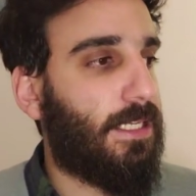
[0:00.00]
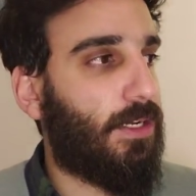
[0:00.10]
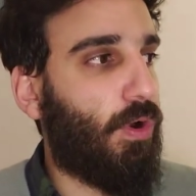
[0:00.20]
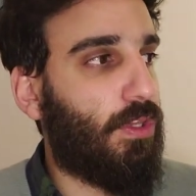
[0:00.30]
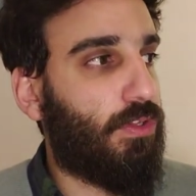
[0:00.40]

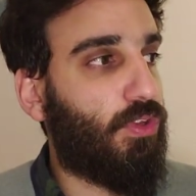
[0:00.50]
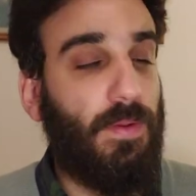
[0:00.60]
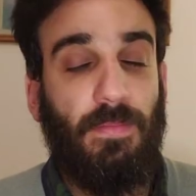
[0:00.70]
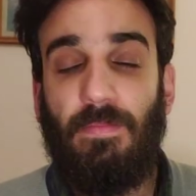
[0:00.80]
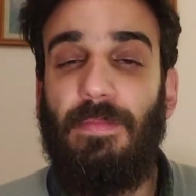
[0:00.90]
Cuando
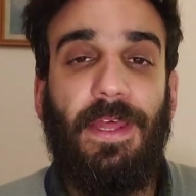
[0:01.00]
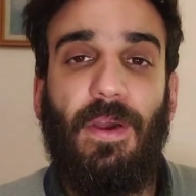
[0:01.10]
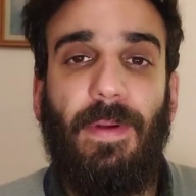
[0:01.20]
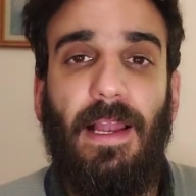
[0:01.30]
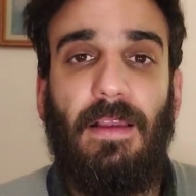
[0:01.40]
estoy
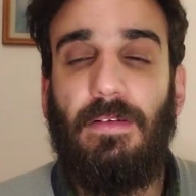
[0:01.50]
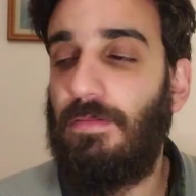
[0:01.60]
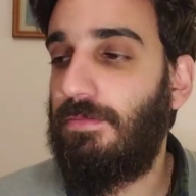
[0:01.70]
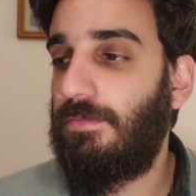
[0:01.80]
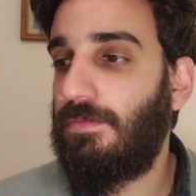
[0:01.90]
medio mal,
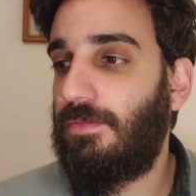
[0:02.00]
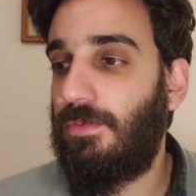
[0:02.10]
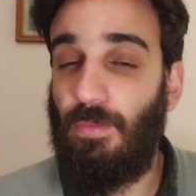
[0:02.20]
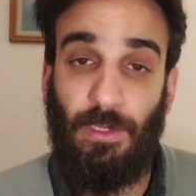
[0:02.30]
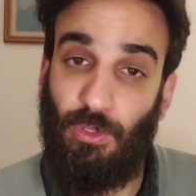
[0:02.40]

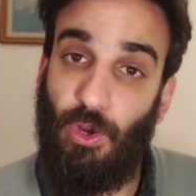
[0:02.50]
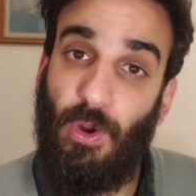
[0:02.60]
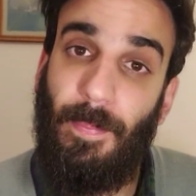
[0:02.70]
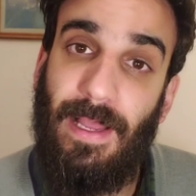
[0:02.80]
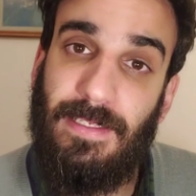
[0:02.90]
como a todos
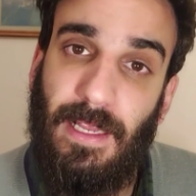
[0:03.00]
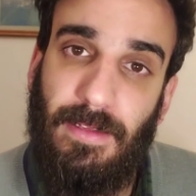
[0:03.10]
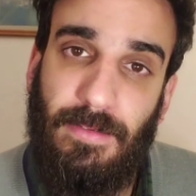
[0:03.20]
nos pasa,